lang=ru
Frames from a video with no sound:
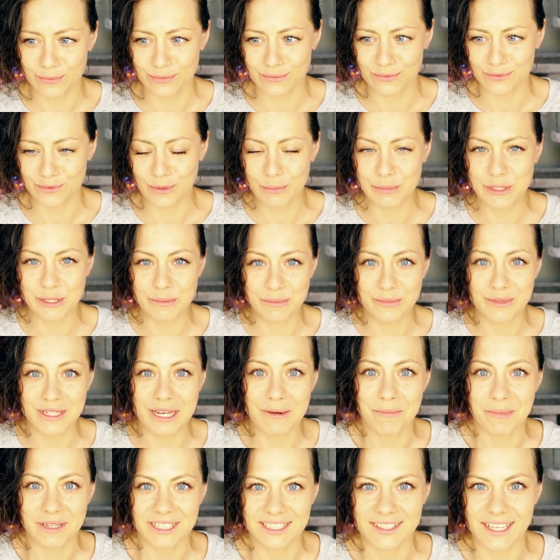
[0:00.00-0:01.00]
в общем,
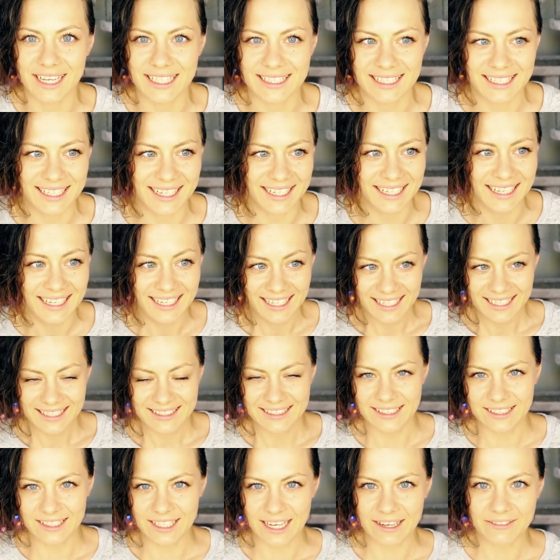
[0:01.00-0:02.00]
я поняла, это как
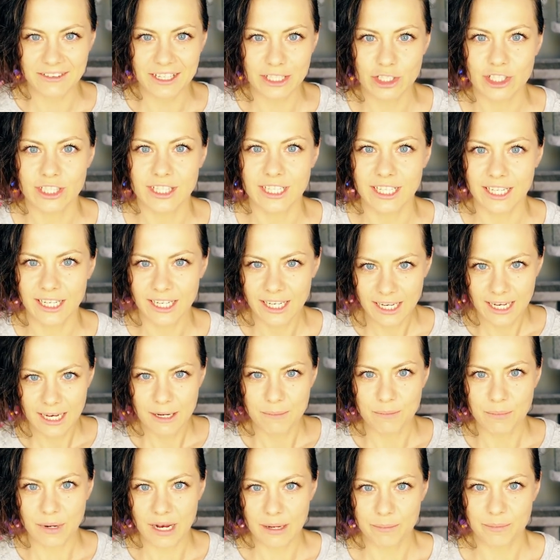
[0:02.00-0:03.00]
долговечные
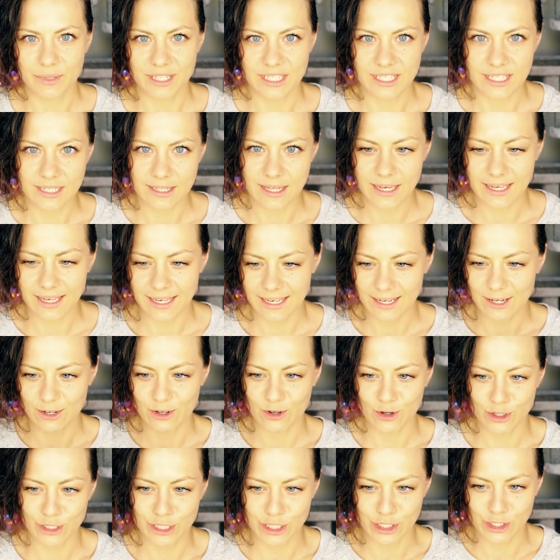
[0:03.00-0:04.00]
памперсы такие.
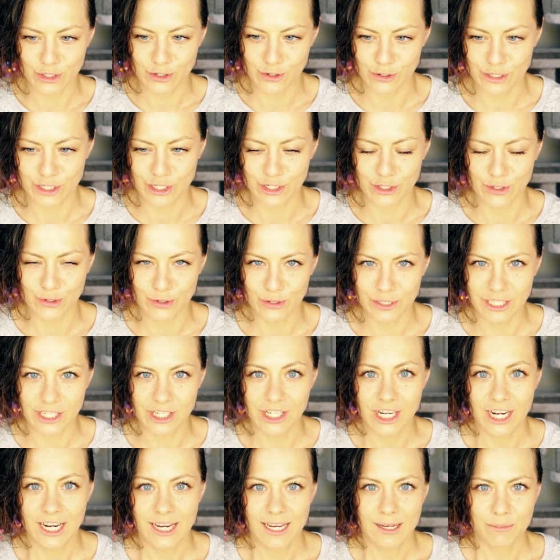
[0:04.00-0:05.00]
Ходишь, ходишь,
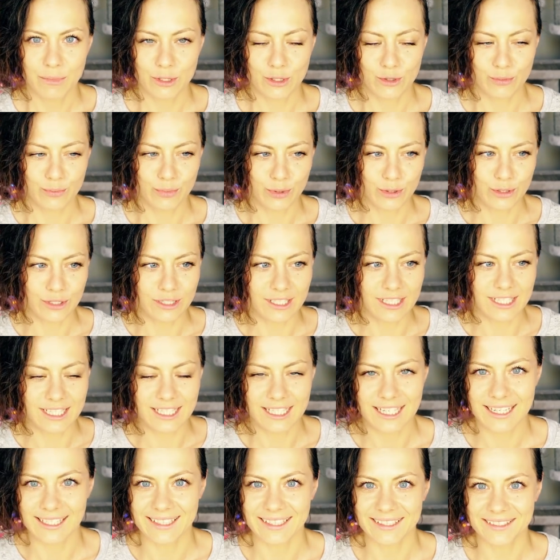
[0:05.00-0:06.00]
ходишь, потом просто
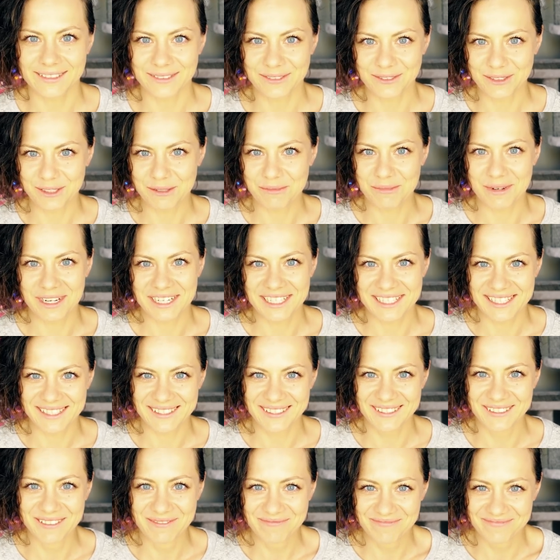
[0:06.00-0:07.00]
снял,
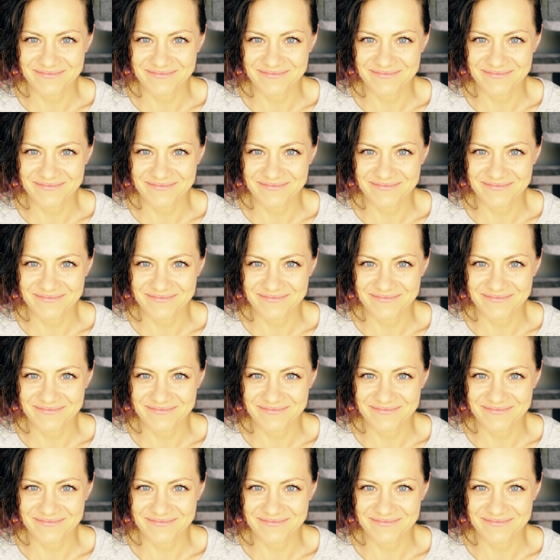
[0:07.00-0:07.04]
выбросил.